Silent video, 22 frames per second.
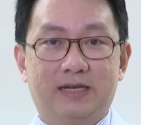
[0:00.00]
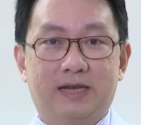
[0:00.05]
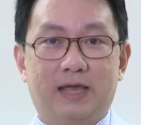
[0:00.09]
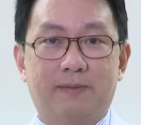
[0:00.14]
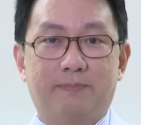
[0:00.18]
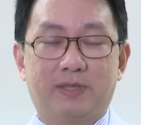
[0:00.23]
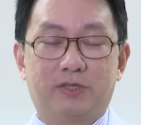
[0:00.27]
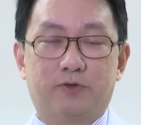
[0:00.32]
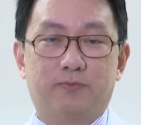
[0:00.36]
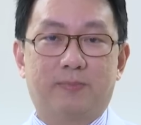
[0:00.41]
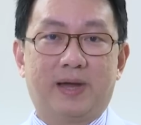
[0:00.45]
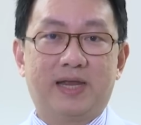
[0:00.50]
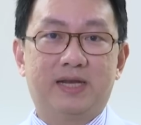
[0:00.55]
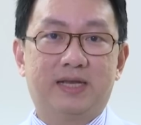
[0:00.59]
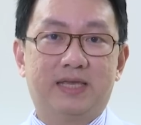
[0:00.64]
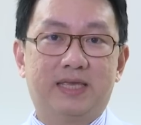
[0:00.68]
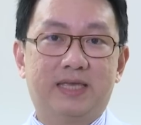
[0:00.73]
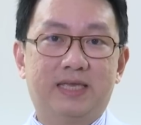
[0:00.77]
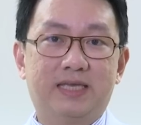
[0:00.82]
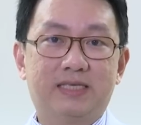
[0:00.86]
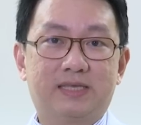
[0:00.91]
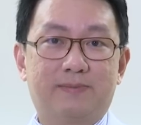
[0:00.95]
ในปัจจุบัน
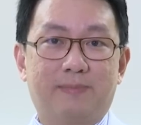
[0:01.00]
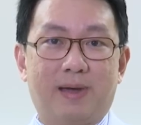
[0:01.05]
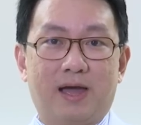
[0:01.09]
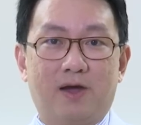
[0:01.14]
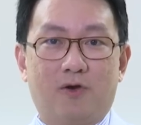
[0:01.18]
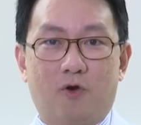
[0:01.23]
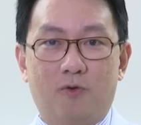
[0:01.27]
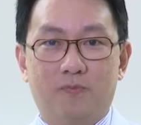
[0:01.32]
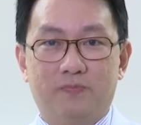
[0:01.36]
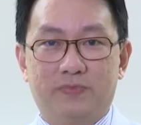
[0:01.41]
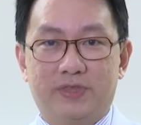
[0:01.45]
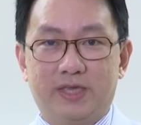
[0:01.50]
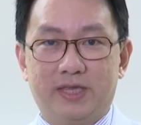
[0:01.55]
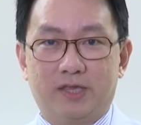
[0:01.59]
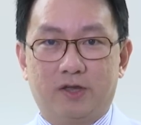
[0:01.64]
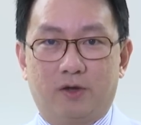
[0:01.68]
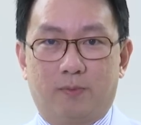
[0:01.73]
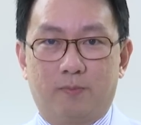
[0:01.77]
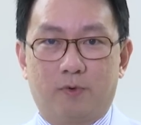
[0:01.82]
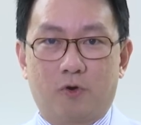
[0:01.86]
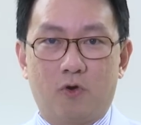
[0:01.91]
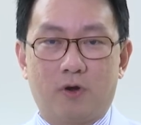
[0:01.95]
นี้สมาคมที่
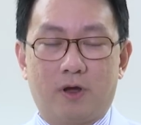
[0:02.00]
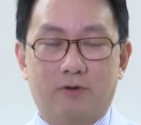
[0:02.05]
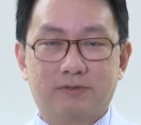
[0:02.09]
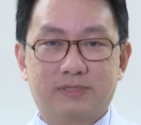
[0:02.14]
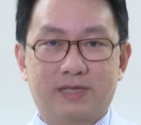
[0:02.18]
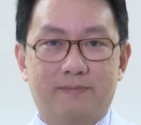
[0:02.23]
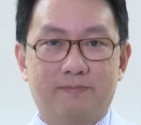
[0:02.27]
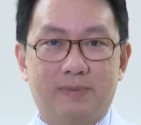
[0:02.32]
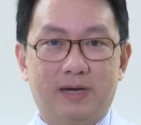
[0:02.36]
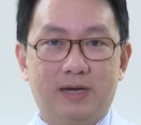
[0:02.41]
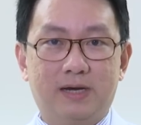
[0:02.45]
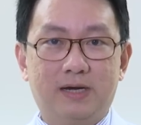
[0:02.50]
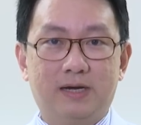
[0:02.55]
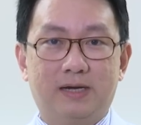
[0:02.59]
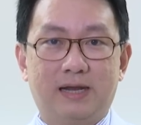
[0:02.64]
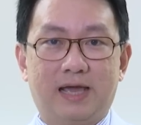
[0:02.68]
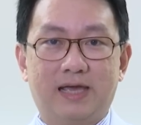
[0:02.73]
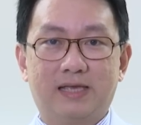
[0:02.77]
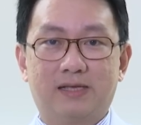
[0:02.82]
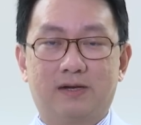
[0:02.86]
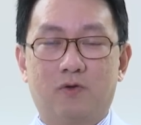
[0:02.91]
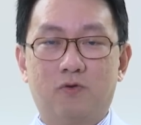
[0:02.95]
เกี่ยวกับโรคอัลไซเมอร์
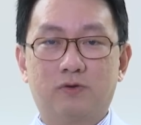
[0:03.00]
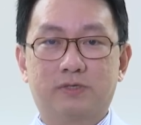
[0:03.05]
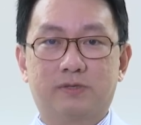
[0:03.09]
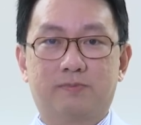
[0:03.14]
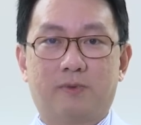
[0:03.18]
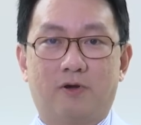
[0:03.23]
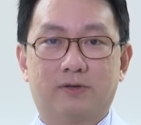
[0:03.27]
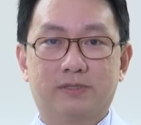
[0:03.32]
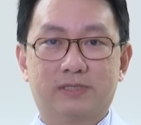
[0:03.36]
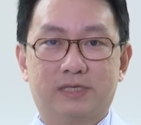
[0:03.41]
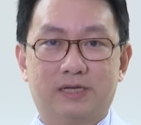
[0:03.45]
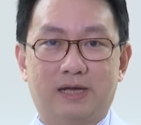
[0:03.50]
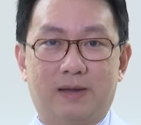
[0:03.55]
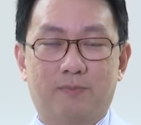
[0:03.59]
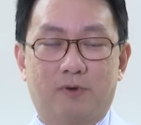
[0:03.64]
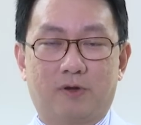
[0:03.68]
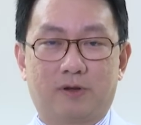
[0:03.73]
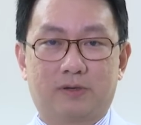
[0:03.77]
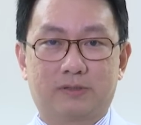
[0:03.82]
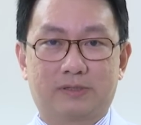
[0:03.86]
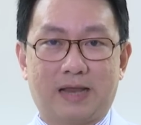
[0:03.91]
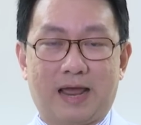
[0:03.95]
และโรคสมองเสื่อม
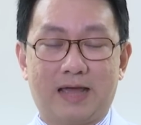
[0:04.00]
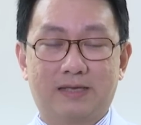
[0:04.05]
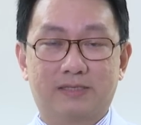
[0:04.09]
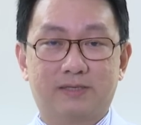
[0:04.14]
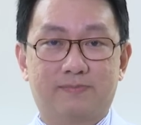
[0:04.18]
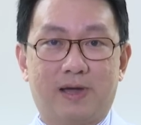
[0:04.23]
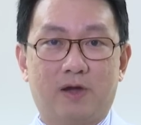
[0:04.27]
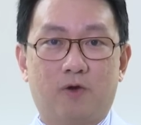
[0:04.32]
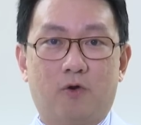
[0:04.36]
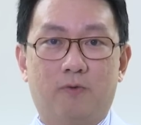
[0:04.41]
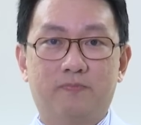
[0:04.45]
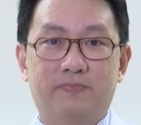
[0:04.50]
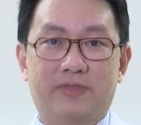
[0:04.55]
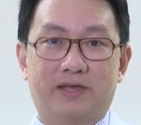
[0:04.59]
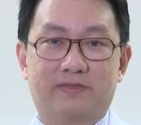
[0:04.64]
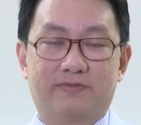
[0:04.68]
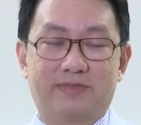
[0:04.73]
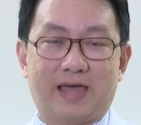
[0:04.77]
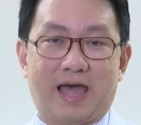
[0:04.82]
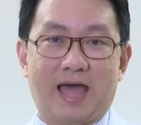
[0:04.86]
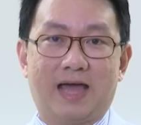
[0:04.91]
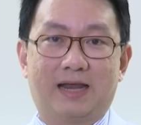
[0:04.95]
ทางสมาคม
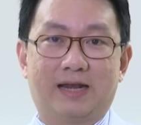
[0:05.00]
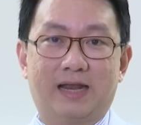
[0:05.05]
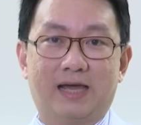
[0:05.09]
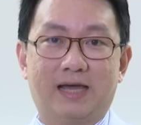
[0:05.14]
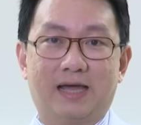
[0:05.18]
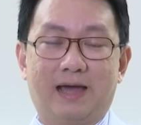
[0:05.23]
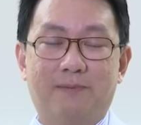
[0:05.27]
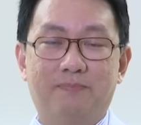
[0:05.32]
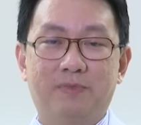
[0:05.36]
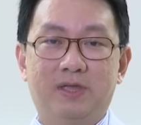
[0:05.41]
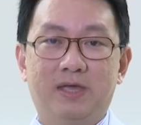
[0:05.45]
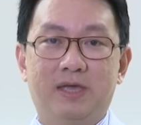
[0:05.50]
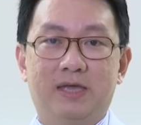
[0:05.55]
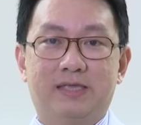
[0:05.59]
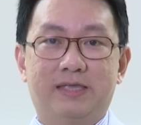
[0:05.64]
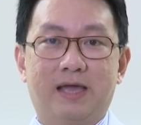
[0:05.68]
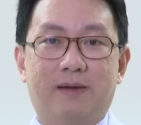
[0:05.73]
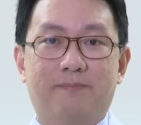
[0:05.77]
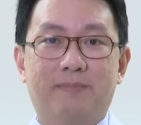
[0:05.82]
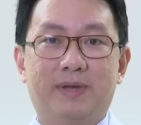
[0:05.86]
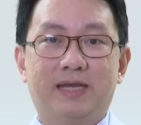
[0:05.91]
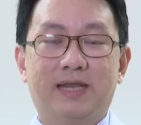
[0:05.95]
ต่างๆนะครับ
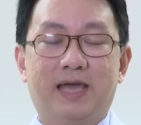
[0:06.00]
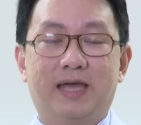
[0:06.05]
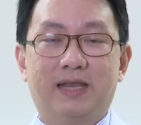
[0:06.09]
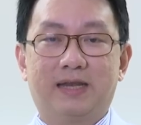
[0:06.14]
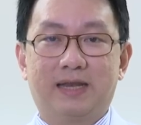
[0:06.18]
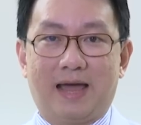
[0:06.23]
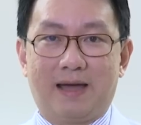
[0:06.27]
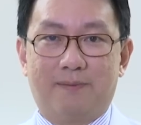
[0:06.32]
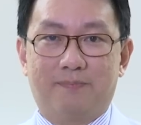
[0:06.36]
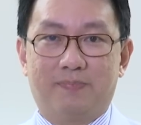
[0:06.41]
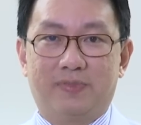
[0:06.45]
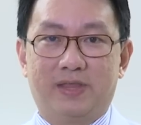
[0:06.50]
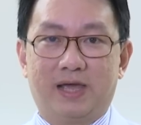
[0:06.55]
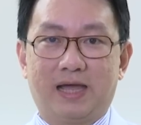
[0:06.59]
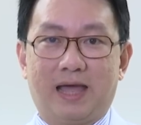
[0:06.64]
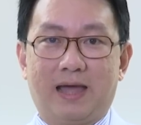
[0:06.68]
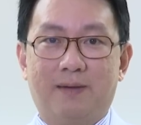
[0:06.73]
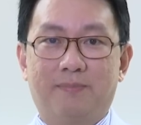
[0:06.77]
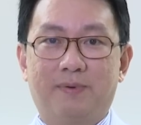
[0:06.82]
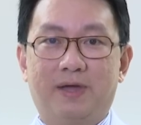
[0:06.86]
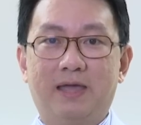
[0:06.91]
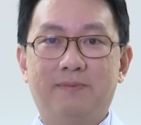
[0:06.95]
ยังไม่แนะนำนะ
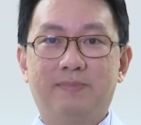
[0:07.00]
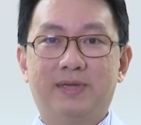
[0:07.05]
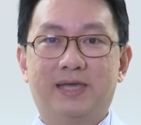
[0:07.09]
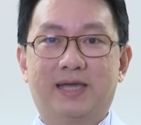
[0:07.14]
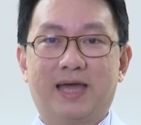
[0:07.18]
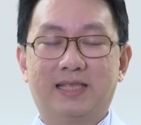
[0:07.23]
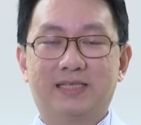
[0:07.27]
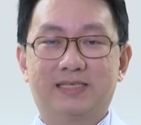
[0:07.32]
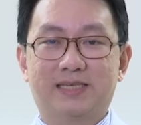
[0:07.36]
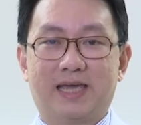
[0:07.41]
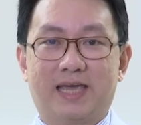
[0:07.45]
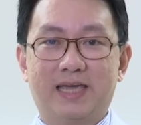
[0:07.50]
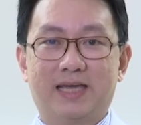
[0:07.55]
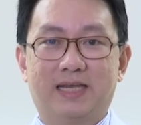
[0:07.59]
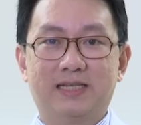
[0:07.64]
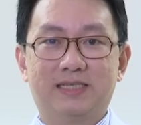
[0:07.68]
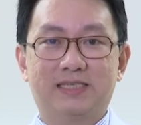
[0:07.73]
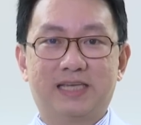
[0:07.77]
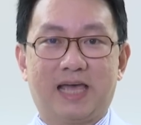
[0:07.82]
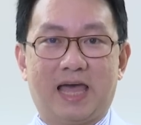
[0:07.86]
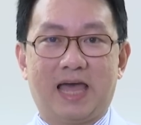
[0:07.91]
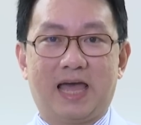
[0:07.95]
ครับให้มีการใช้
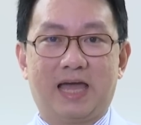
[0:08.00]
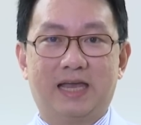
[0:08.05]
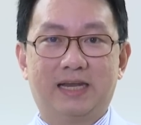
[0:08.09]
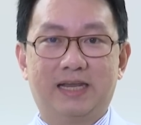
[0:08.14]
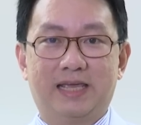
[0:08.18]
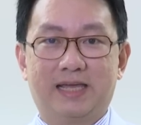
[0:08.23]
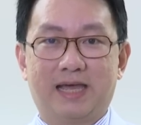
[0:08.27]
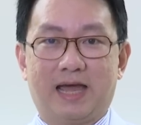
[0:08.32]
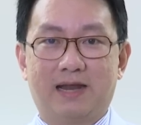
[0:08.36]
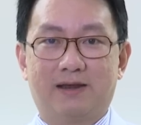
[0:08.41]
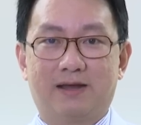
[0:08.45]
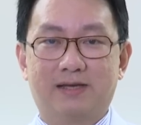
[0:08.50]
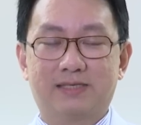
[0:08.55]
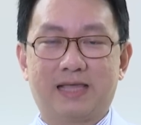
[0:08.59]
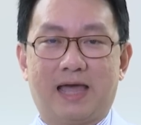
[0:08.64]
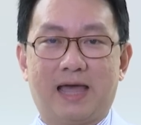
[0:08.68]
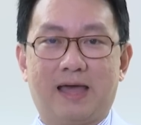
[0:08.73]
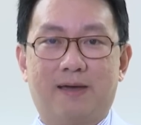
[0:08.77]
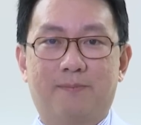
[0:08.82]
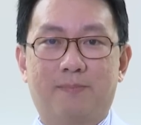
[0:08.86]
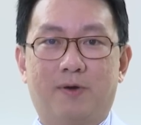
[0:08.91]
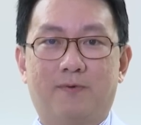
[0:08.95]
กัญชาในการรัก
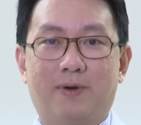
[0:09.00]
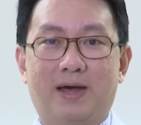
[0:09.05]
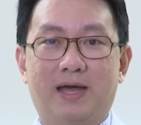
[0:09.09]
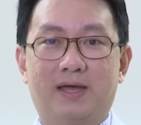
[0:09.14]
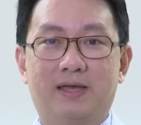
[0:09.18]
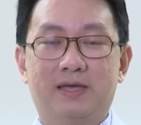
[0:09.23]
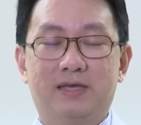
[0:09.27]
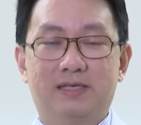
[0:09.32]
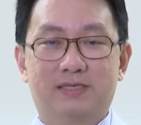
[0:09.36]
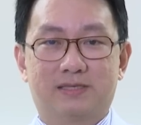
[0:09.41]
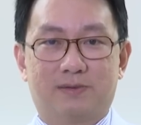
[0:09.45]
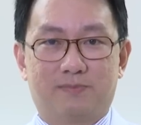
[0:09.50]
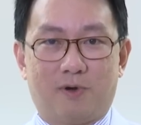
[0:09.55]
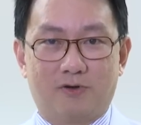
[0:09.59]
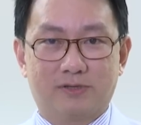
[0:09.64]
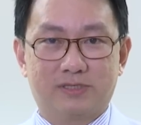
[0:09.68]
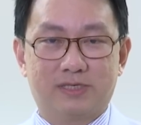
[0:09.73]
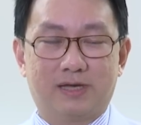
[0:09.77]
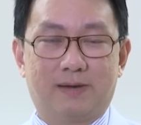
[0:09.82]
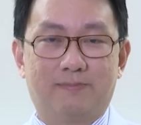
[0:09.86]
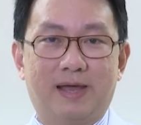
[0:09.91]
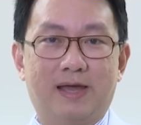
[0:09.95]
ษาภาวะสมอ
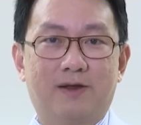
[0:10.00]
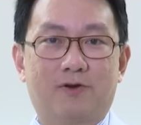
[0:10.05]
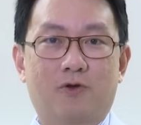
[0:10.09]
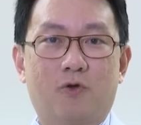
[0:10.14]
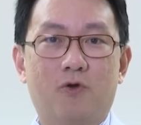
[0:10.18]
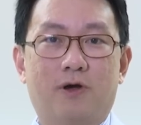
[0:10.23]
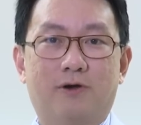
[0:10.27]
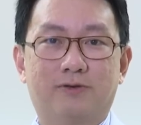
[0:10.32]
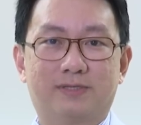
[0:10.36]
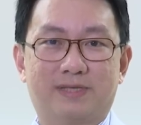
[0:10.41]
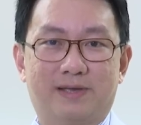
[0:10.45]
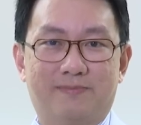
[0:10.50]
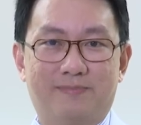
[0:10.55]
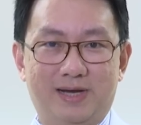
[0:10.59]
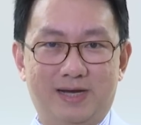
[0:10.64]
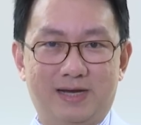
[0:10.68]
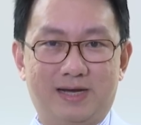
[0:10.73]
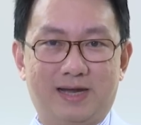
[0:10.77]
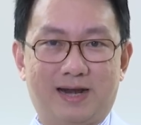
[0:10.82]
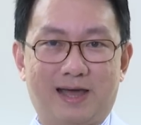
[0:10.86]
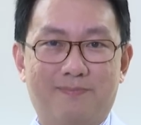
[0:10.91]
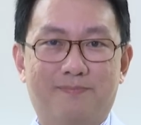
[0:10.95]
งเสื่อมและโรคอัลไซเม
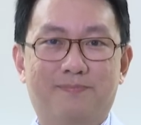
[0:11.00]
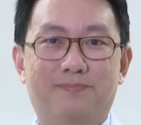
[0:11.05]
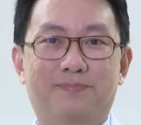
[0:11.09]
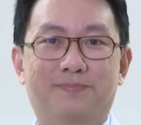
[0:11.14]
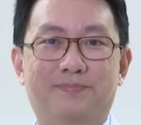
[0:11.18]
อร์ครับ